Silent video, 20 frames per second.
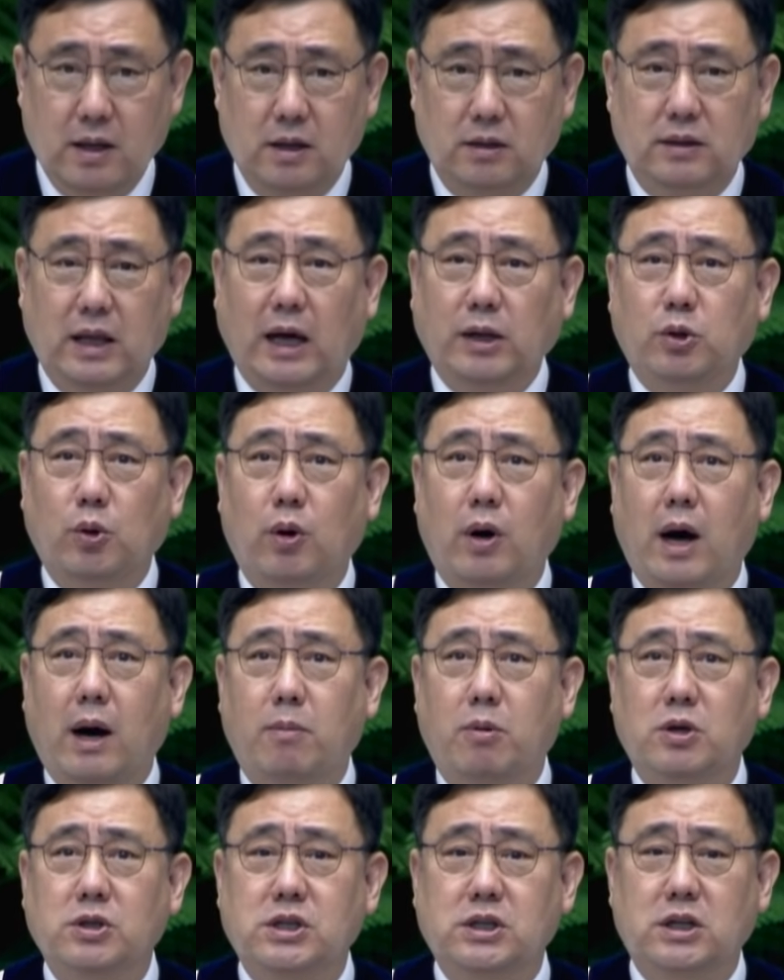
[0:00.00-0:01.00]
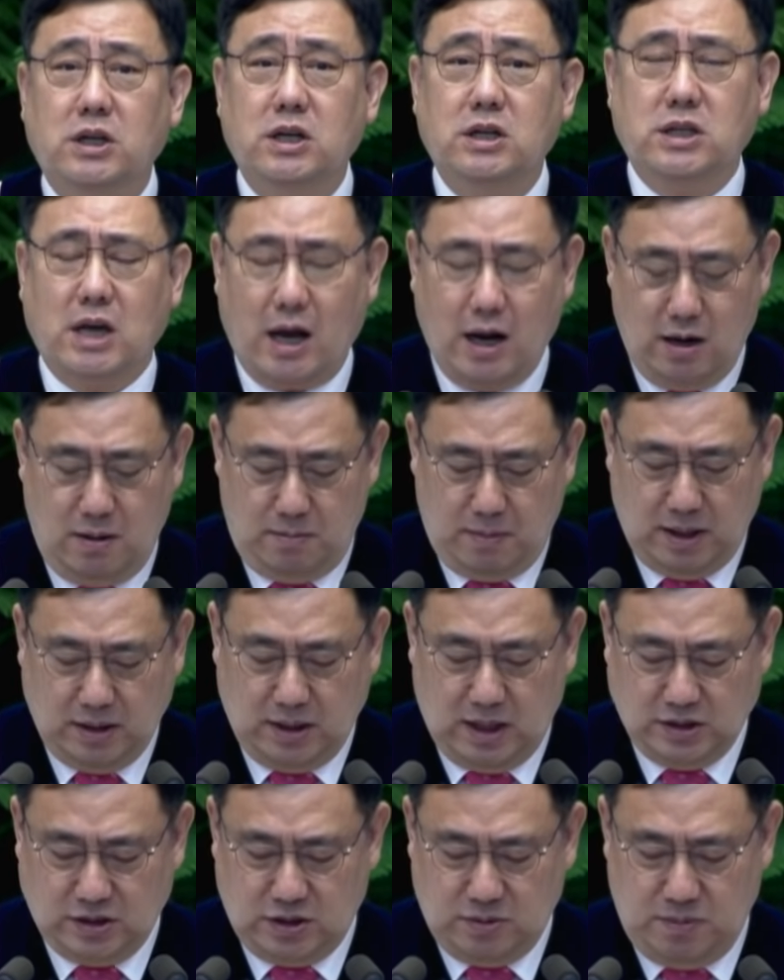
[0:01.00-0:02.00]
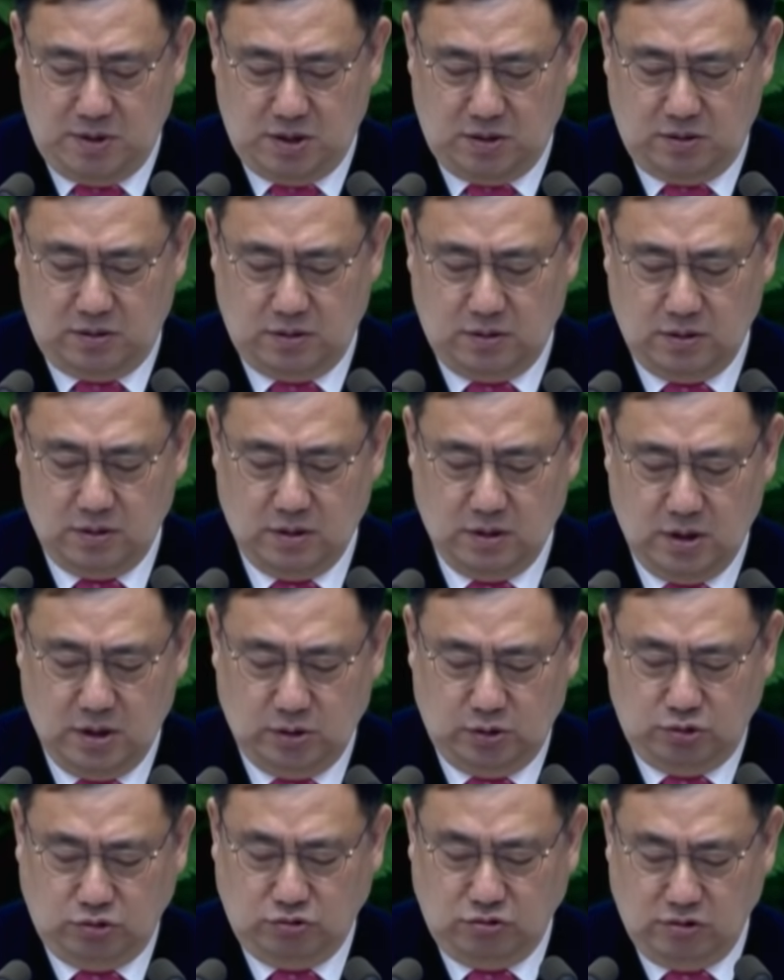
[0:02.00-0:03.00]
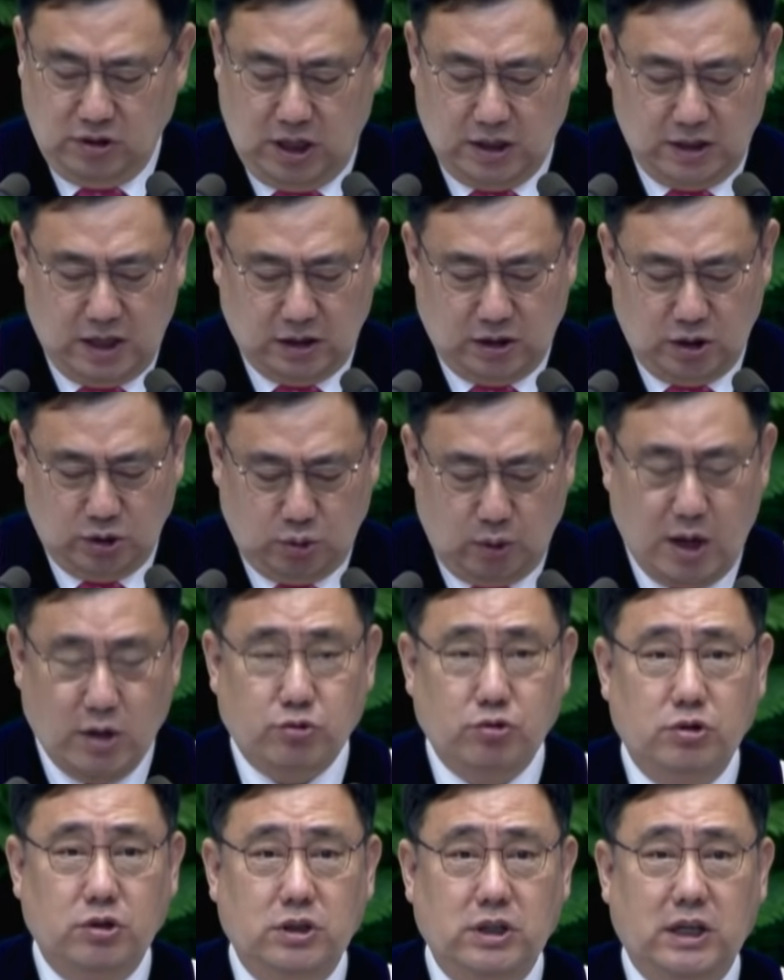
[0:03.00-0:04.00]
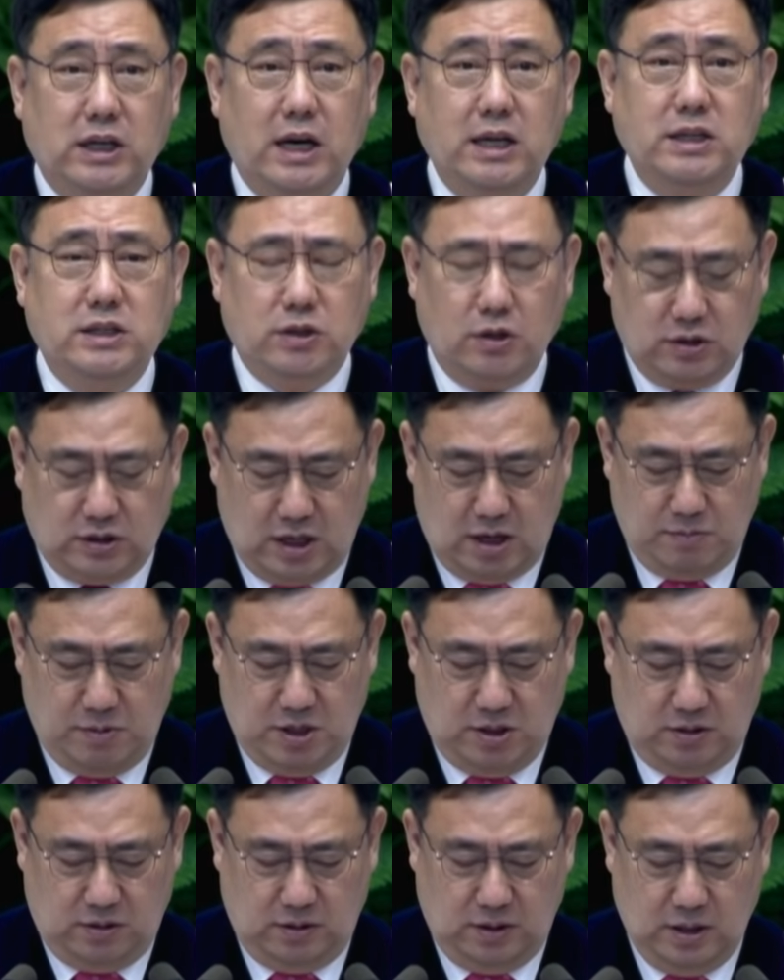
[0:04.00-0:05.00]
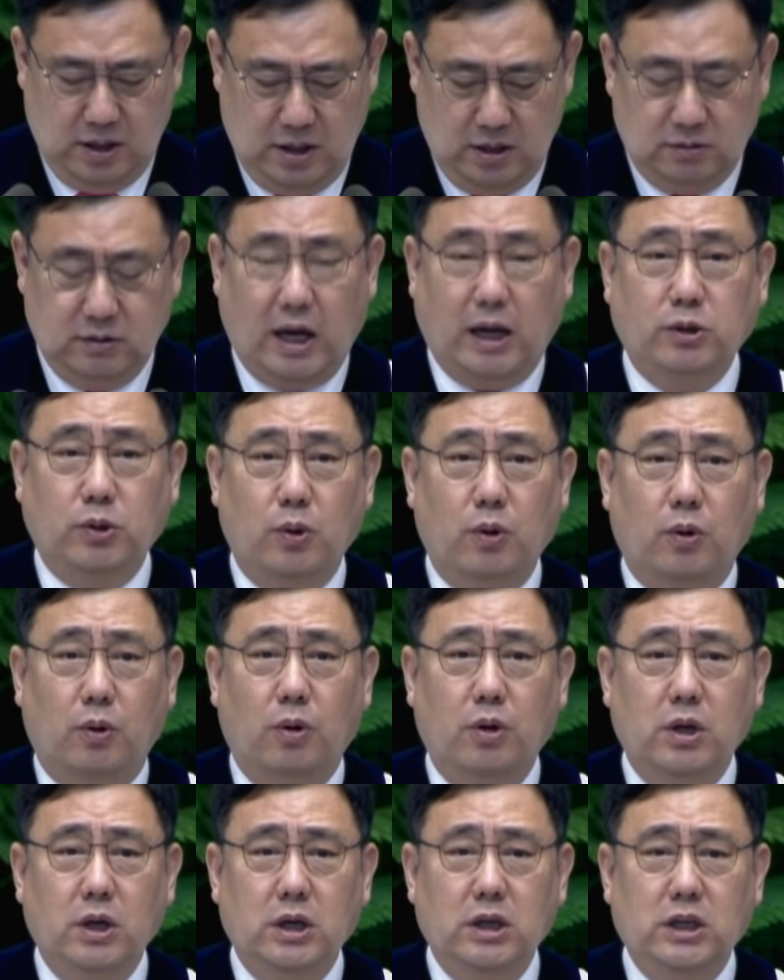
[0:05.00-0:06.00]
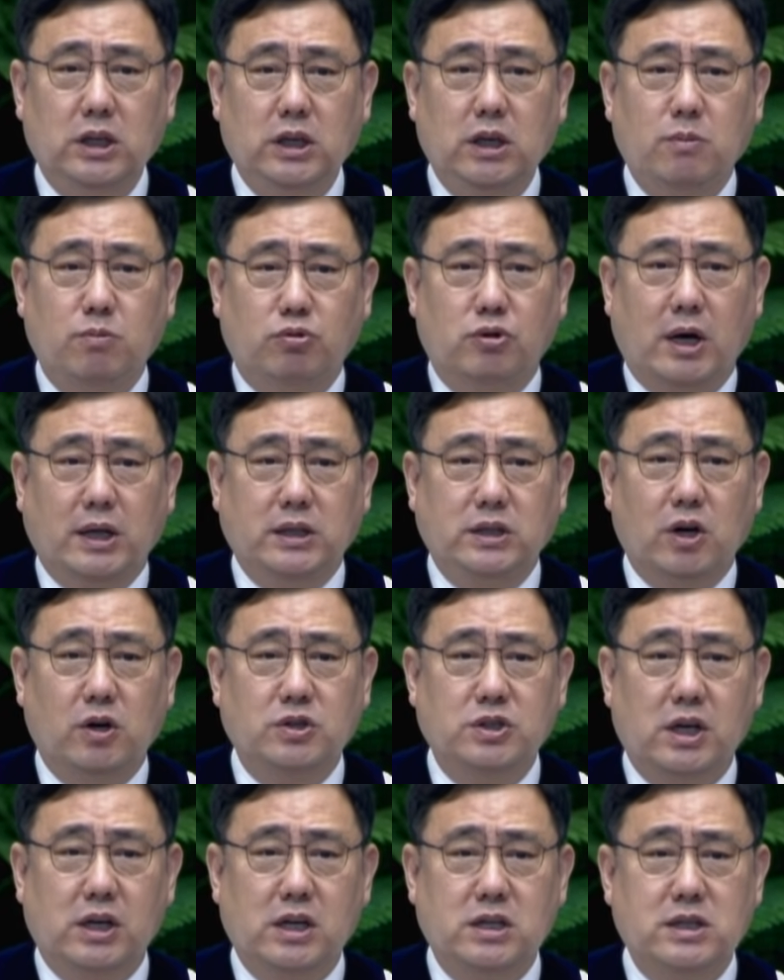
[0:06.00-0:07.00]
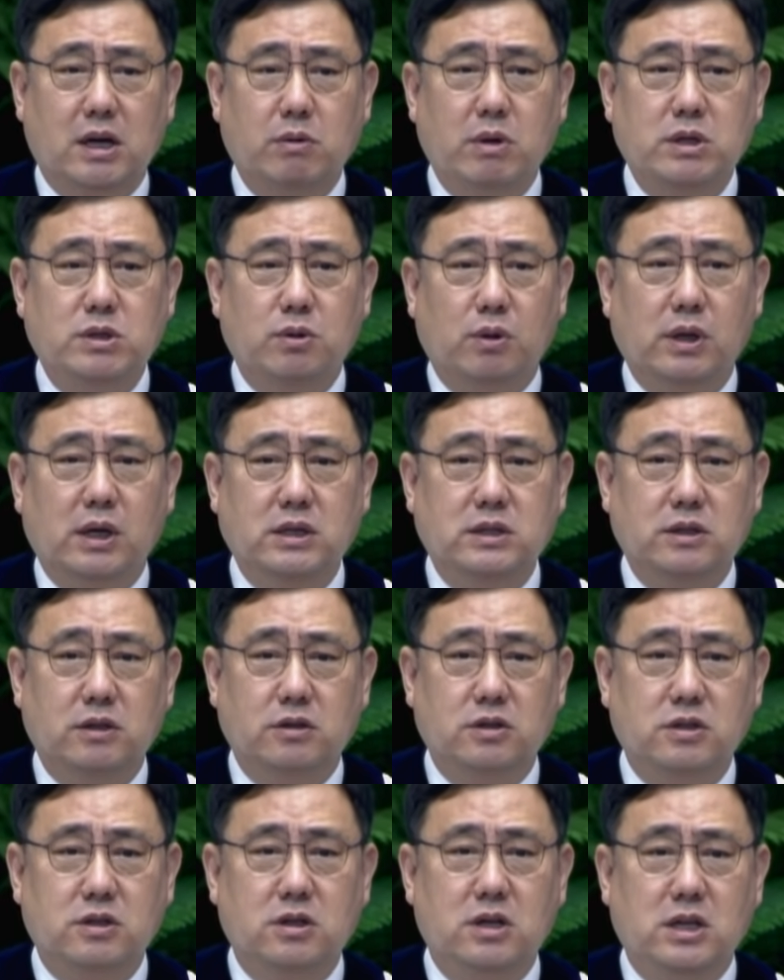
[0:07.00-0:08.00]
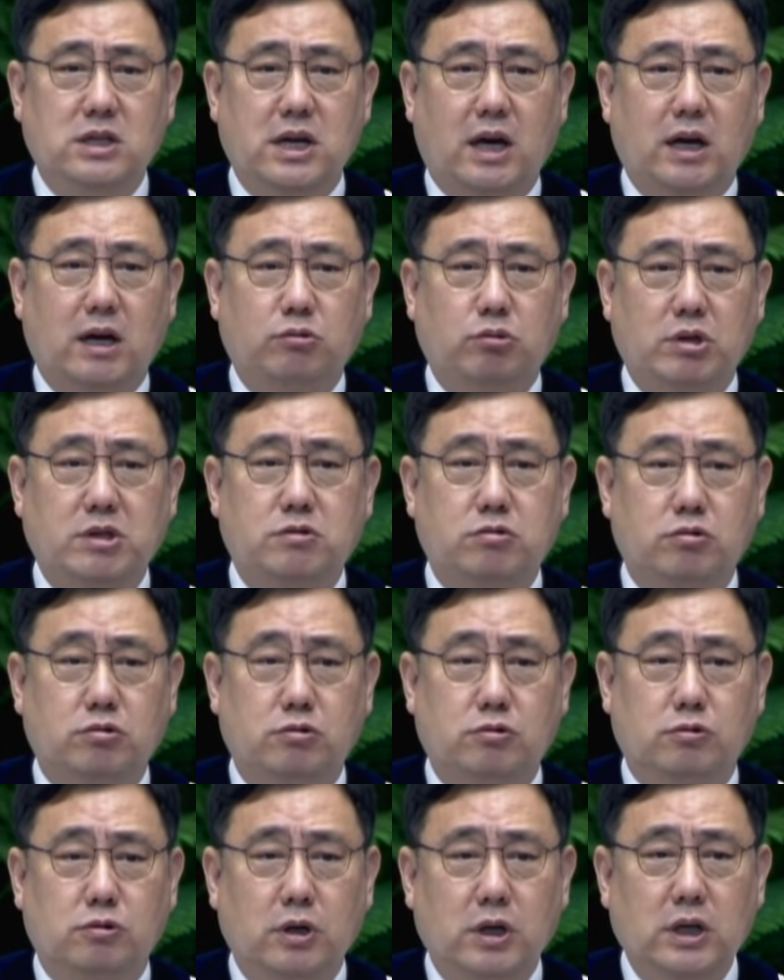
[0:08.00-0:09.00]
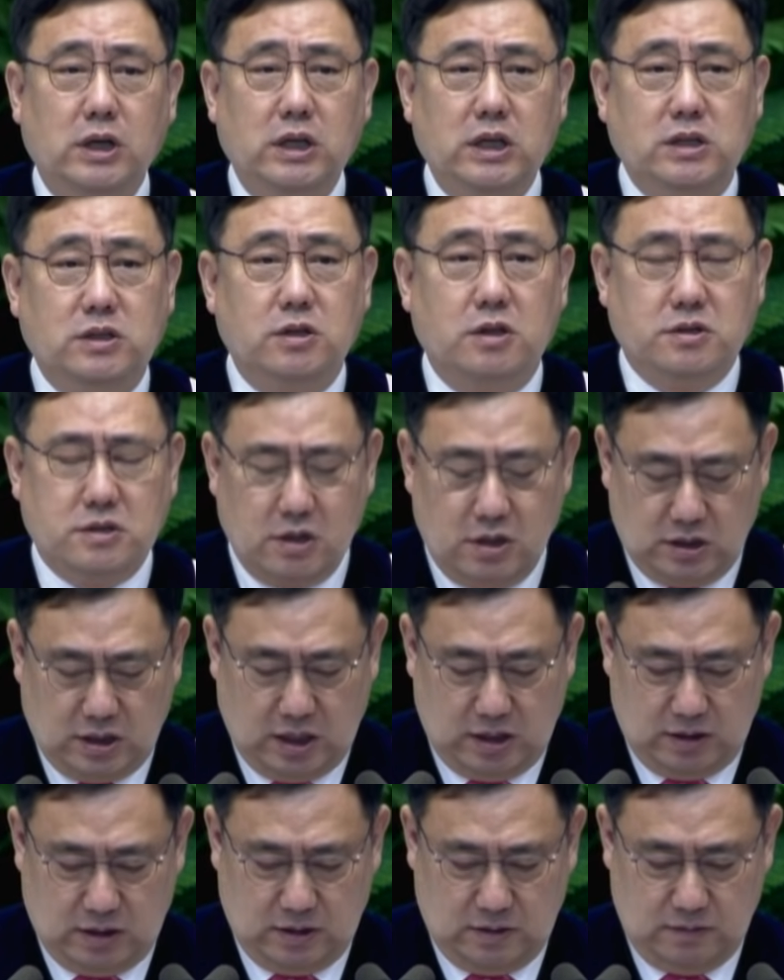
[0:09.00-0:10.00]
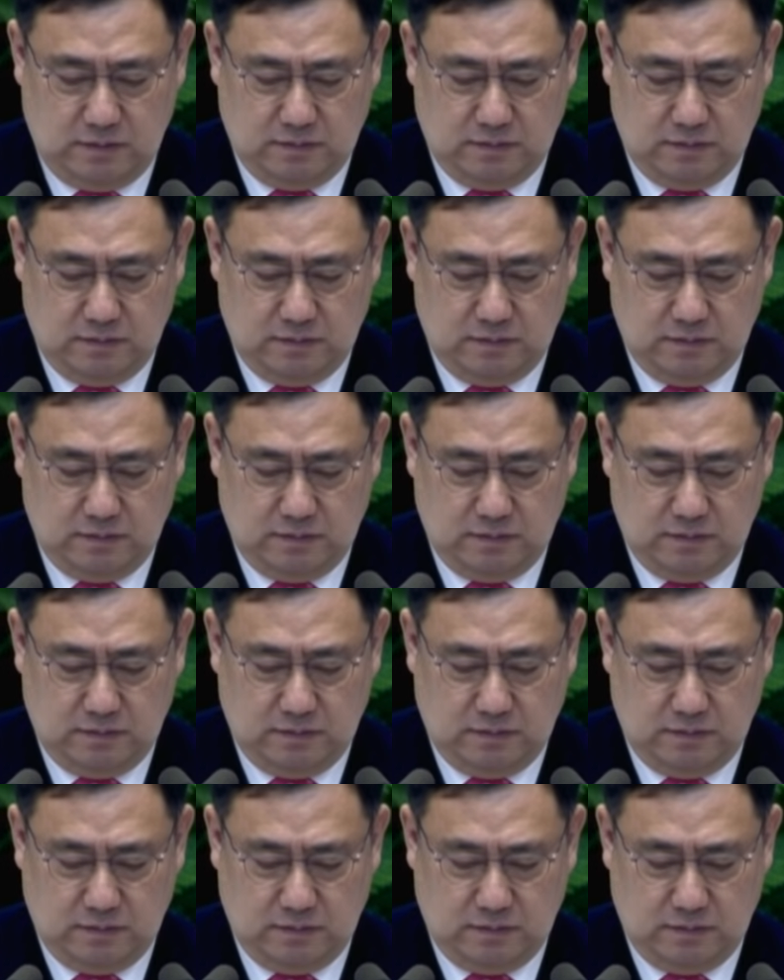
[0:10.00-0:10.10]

나도 아버지를 잘 만났으면 누군가 나를 도와주는 이가 있었다면 나도 이 무한 경쟁의 사회 속에서 승리자가 될 수 있었을 텐데.